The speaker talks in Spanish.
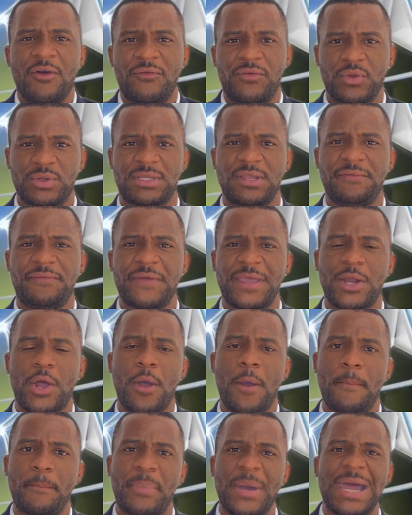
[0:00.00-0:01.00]

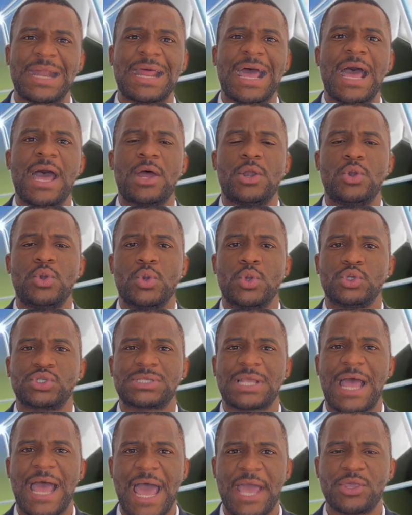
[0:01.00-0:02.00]
fructífero para
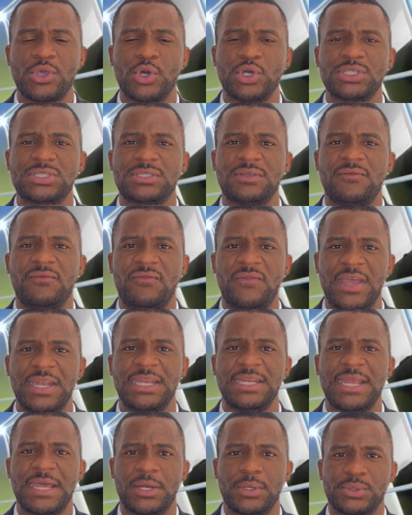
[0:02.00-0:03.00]
los años
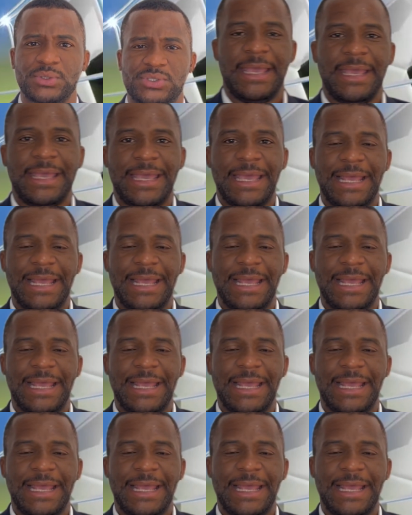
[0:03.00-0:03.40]
venideros.